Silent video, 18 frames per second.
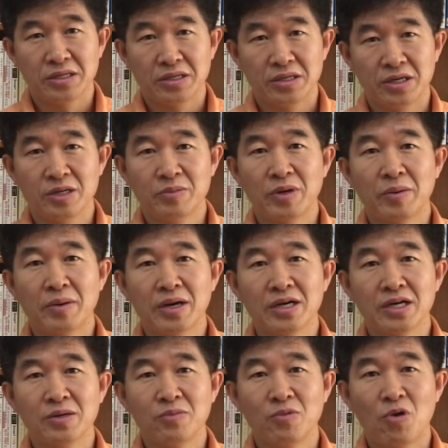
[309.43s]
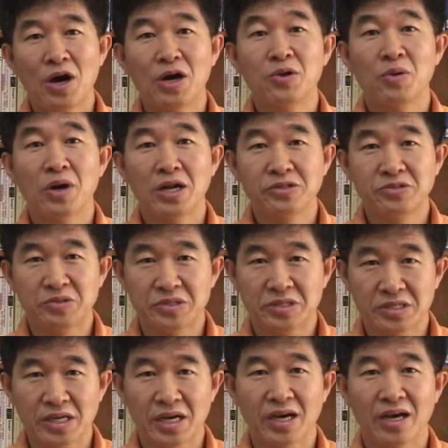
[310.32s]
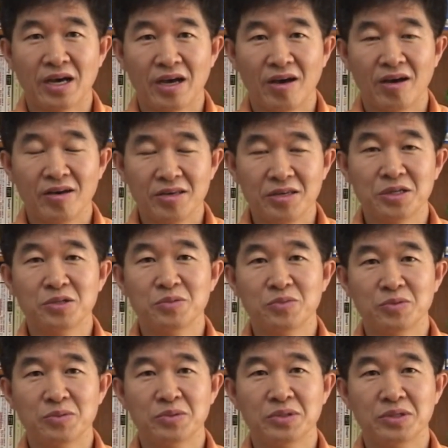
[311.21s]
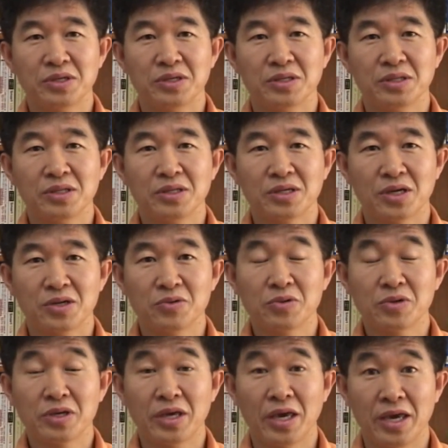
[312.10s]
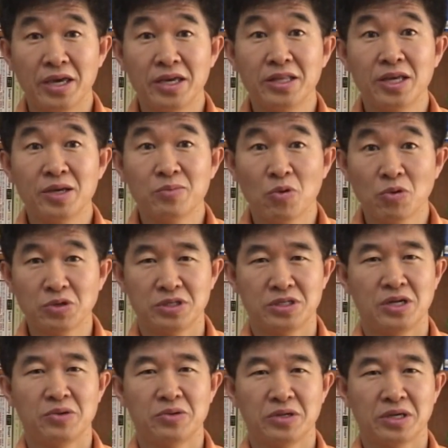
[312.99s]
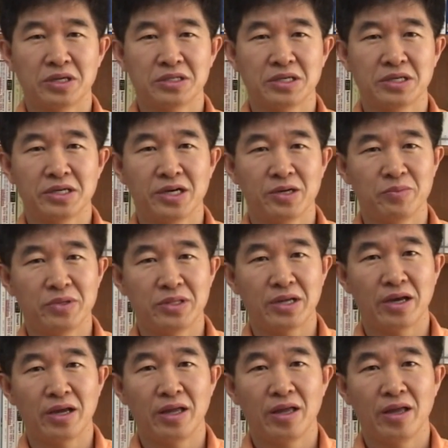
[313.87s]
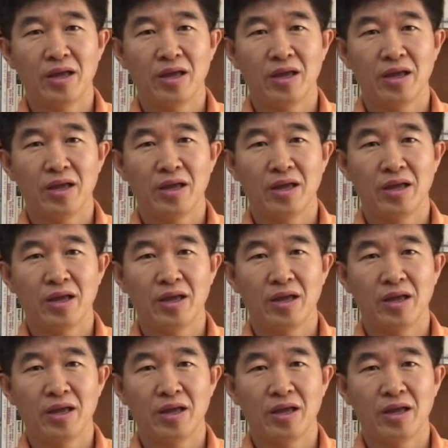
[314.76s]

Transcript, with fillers: 얼마만큼 활용할 수 있느냐 이런 부분들은 결국 개인의 몫이라고 그렇게 생각합니다.